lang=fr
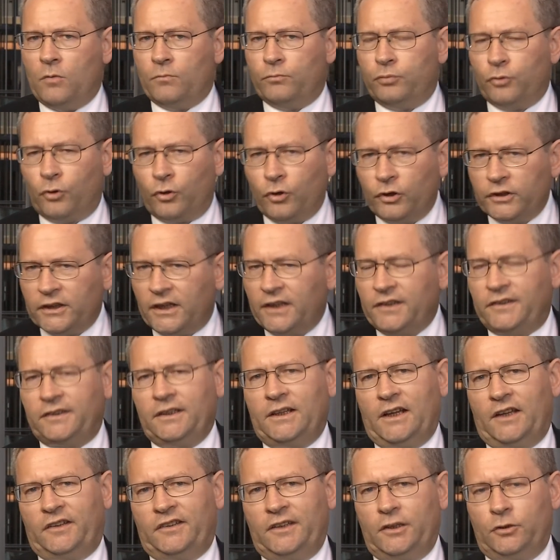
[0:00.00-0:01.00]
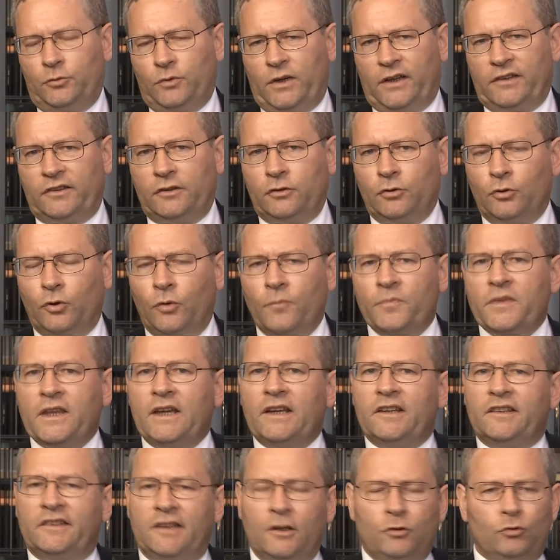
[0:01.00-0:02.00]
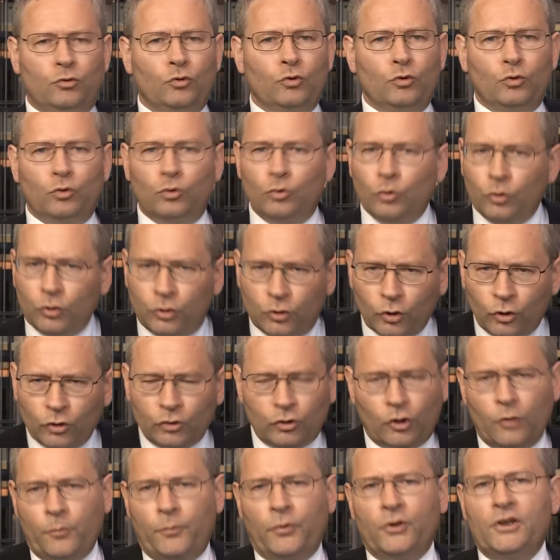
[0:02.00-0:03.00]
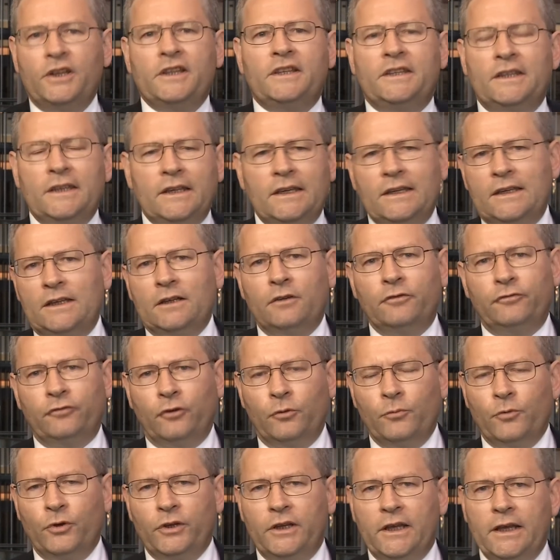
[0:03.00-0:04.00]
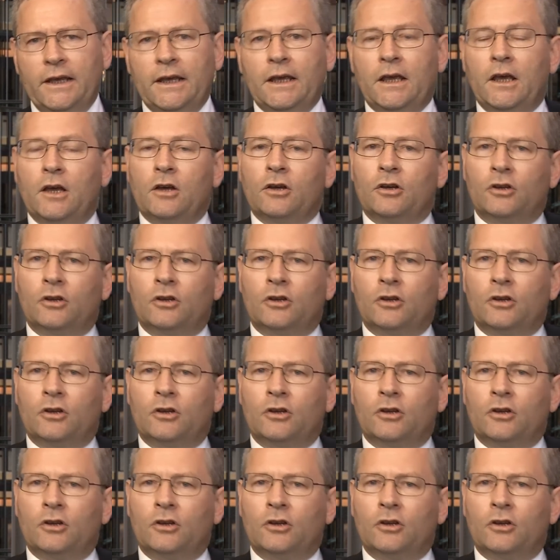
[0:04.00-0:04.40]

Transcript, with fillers: Pour redresser la situation, c'est une toute autre politique qu'il faut mener,